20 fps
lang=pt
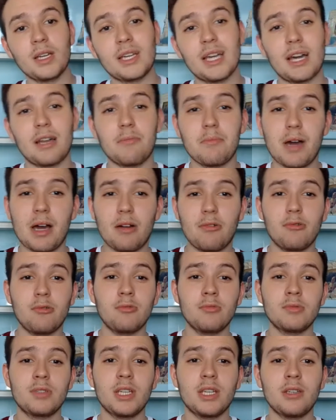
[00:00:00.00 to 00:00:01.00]
Cara, mas
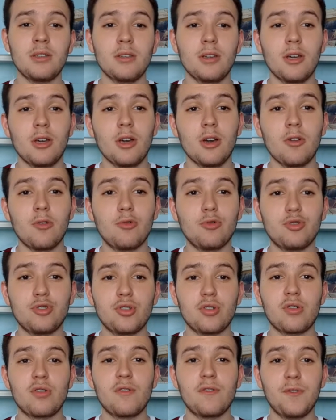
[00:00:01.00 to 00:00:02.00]
ontem o
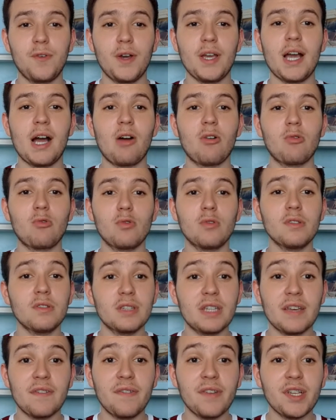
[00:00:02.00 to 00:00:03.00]
jogo foi algo
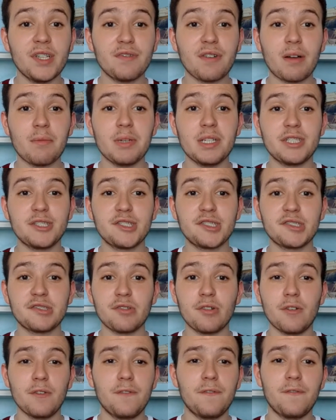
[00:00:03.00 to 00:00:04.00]
definitivamente
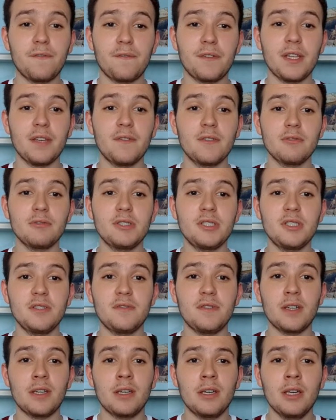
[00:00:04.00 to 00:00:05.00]
sofrível de
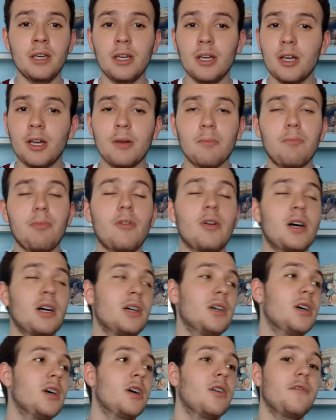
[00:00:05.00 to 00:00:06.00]
ver.
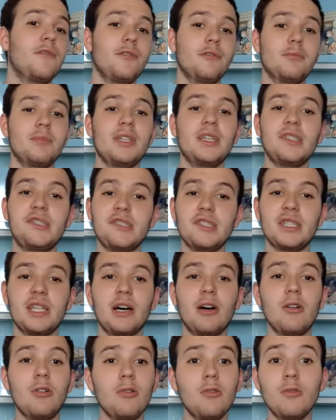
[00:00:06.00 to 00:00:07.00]
Porra, Fluminense
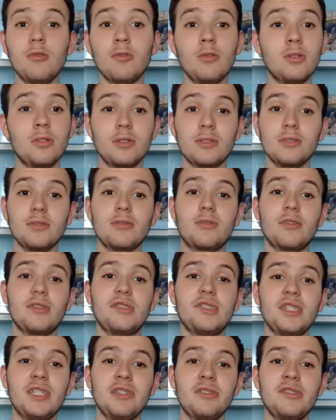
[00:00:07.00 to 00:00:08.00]
não não
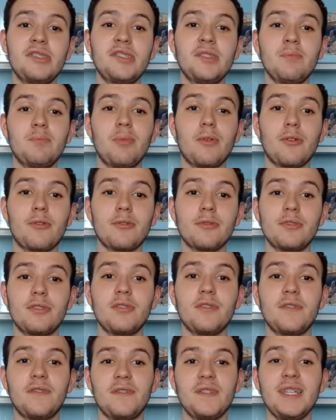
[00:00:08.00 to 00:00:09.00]
conseguiu se impor
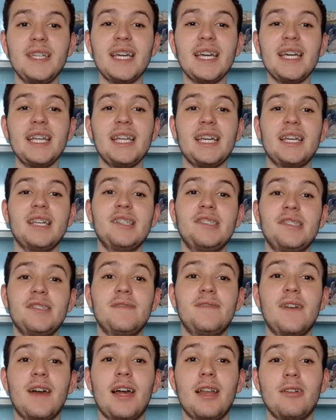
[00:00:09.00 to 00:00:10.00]
contra o Figueirense,
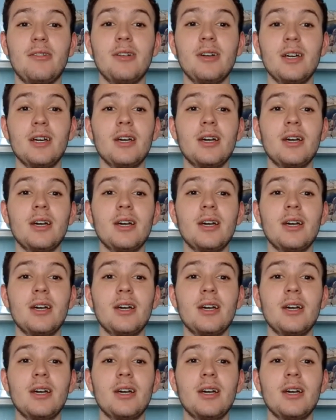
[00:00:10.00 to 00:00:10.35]
velho.